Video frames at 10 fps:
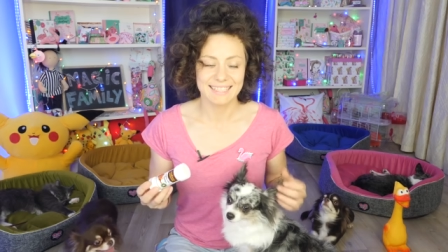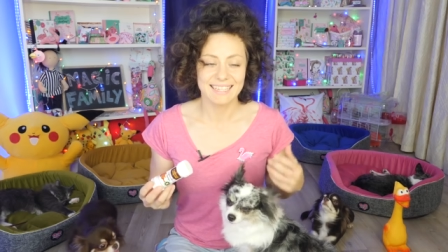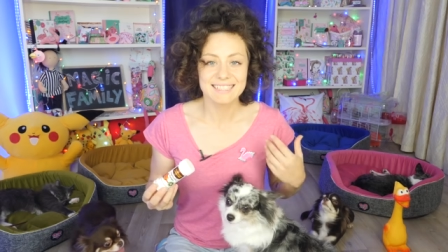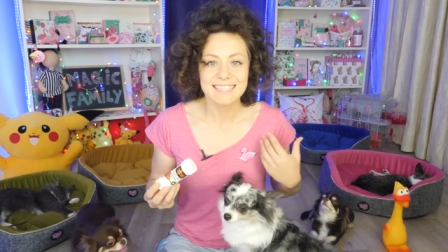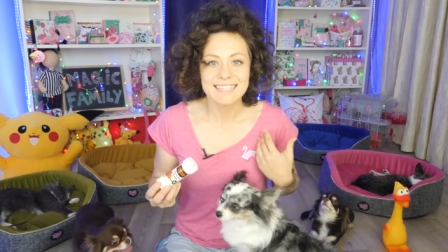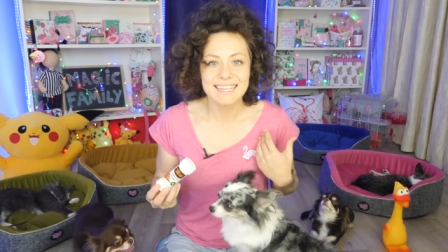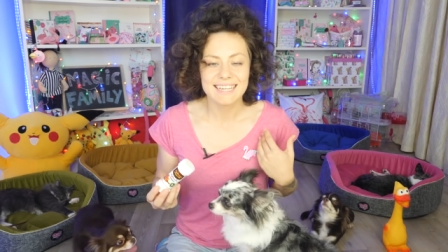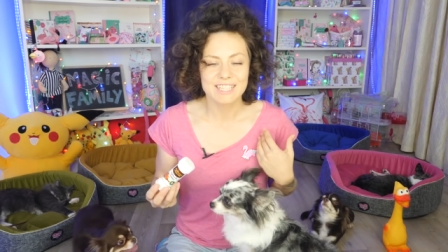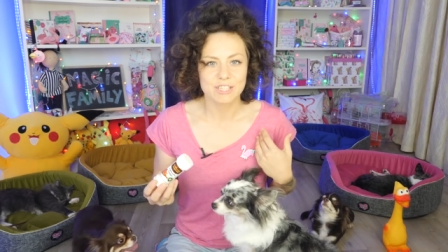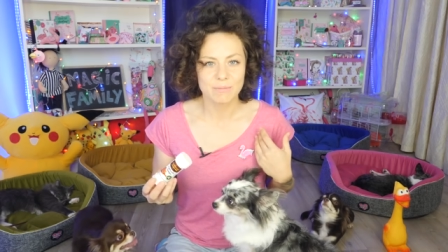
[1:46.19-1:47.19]
И если я
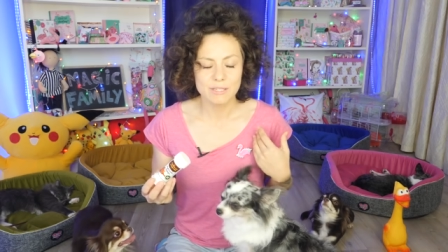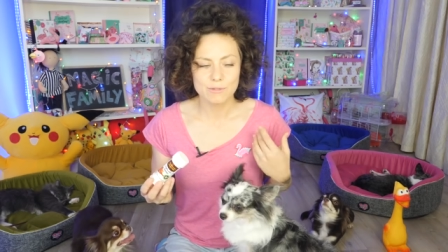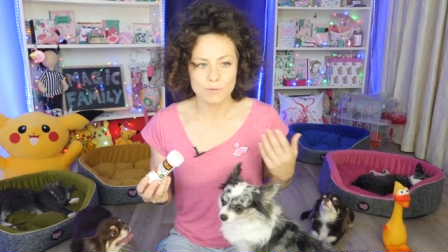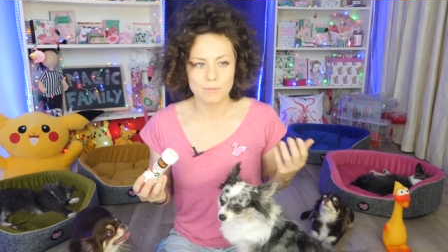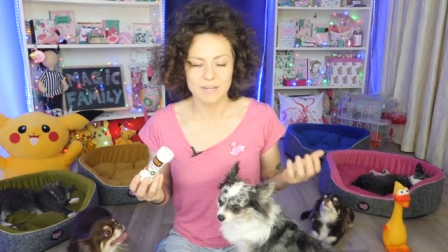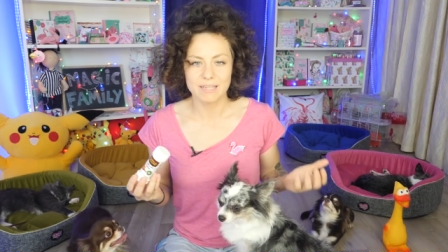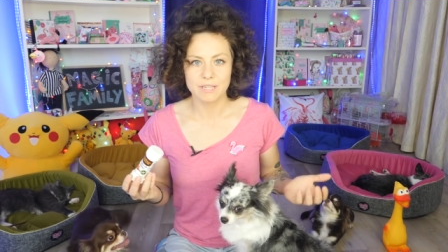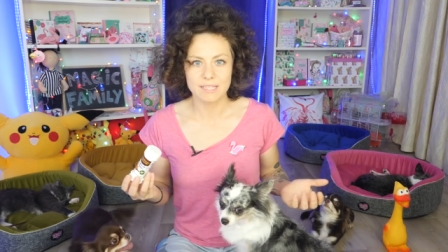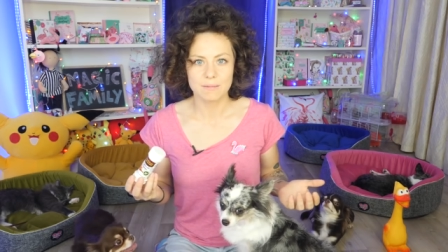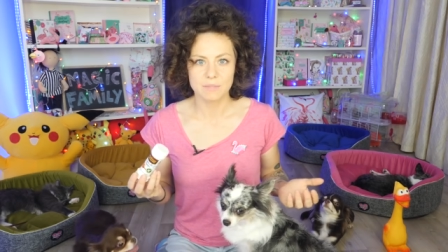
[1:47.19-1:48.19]
не ошибаюсь, то
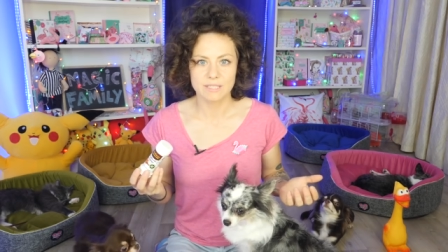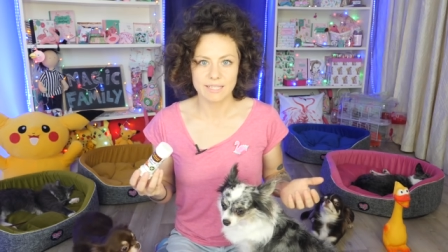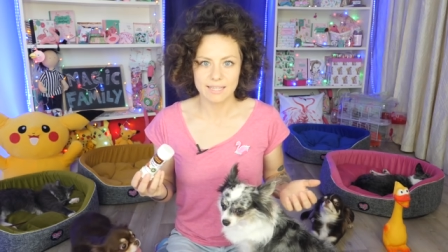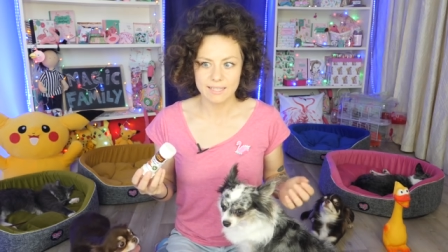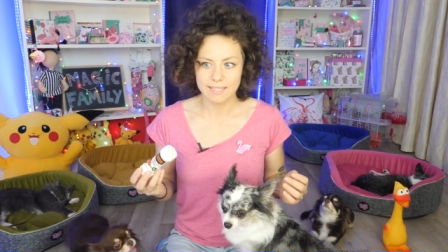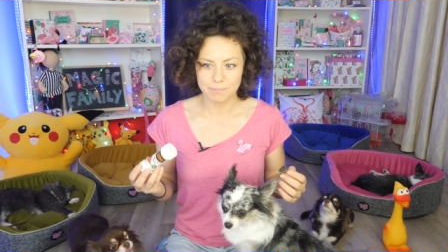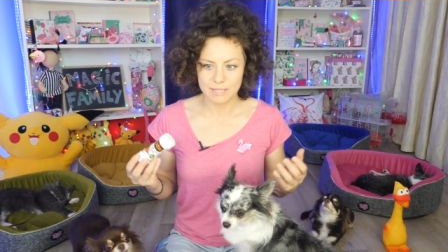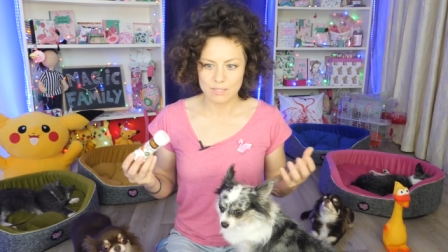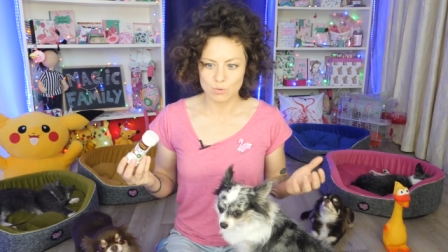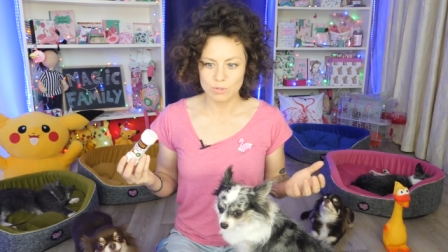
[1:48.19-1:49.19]
полимерные материалы,
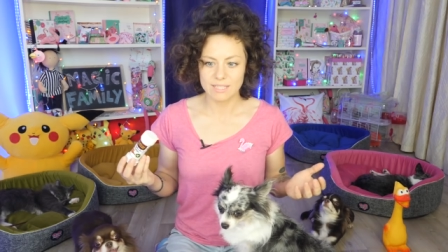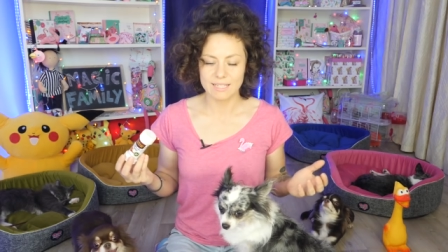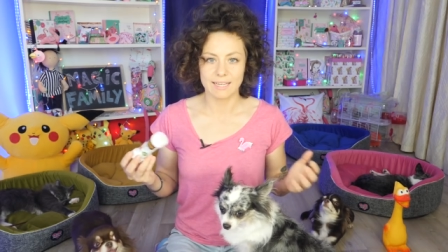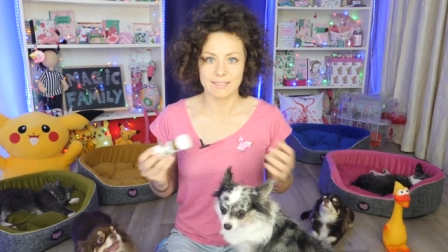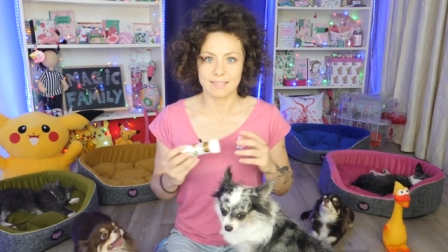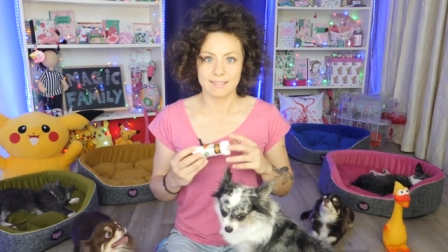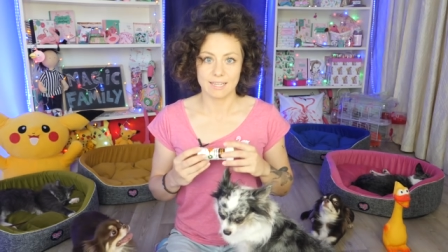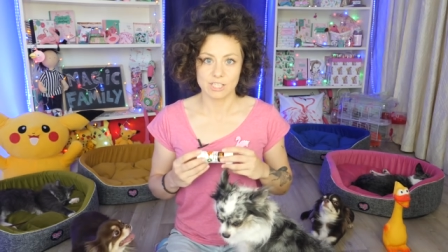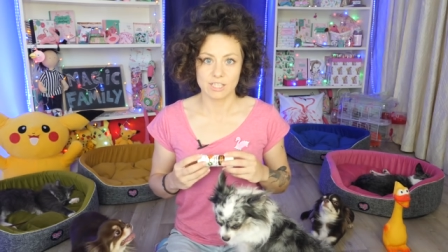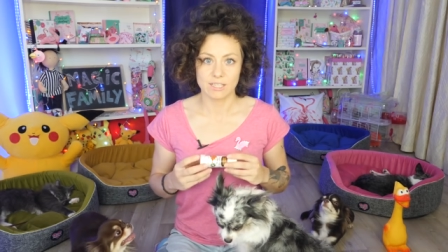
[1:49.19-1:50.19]
по сути, это
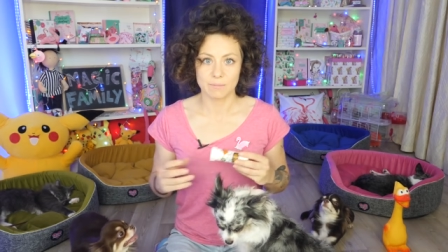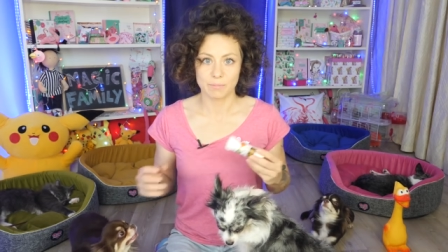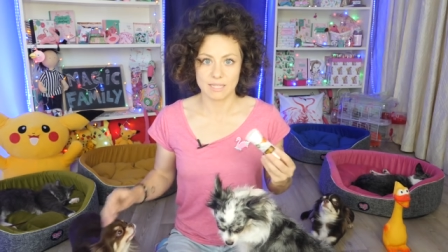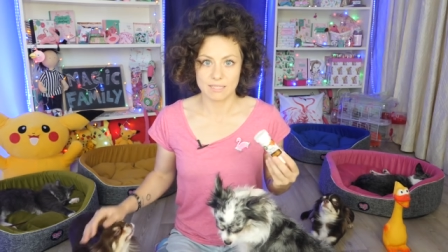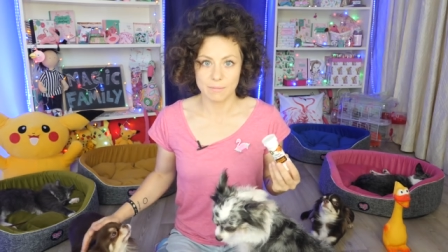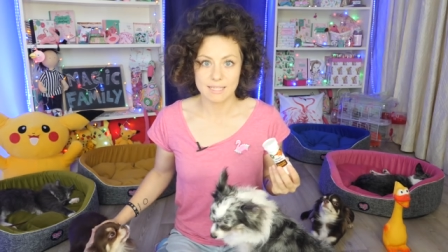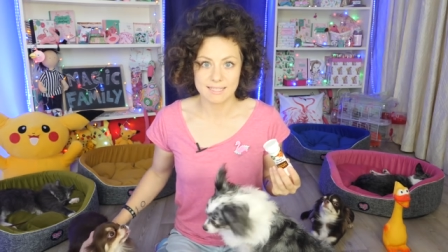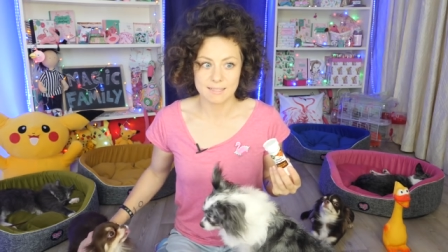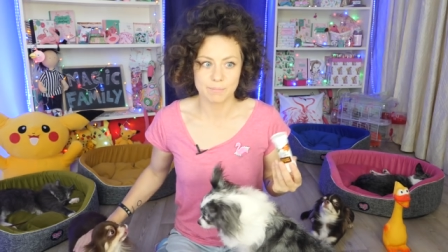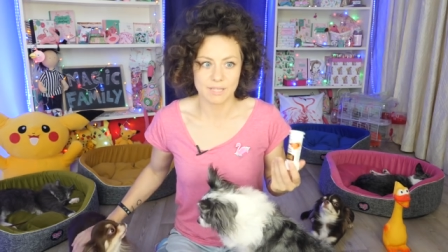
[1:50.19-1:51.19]
та же
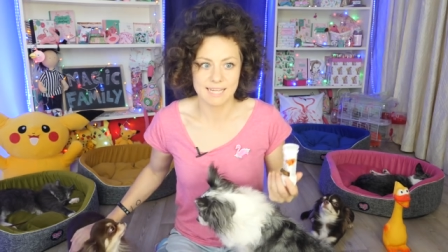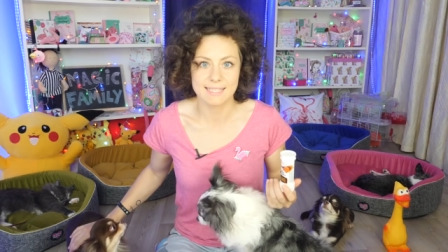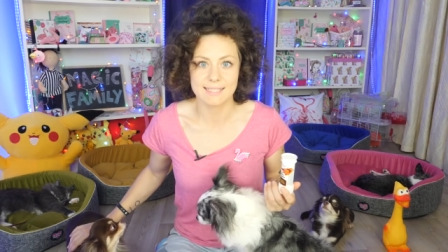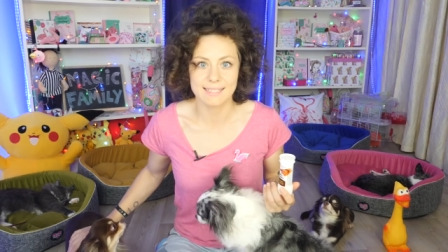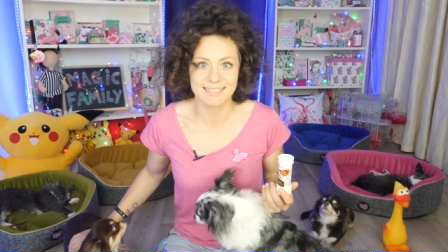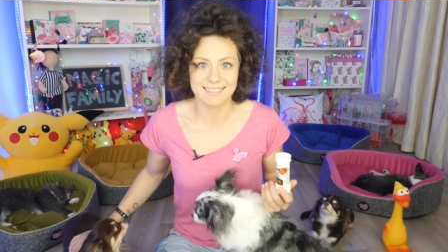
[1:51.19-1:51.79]
пластмасса, пластик.